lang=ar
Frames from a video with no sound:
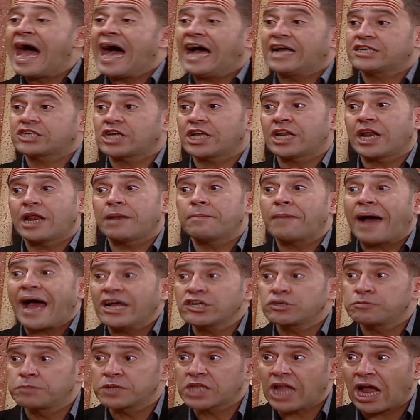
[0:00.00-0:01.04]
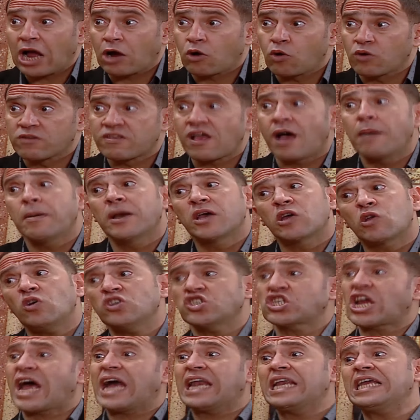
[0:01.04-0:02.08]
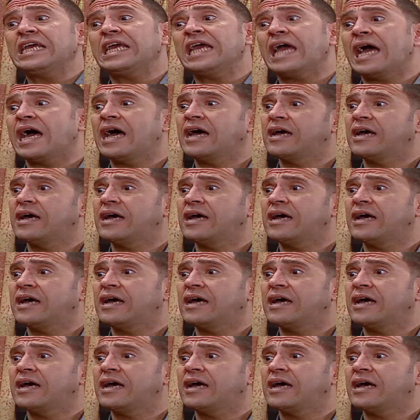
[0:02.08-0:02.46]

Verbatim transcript: عشان المعاش بتاع جوزها ما يروحش عليها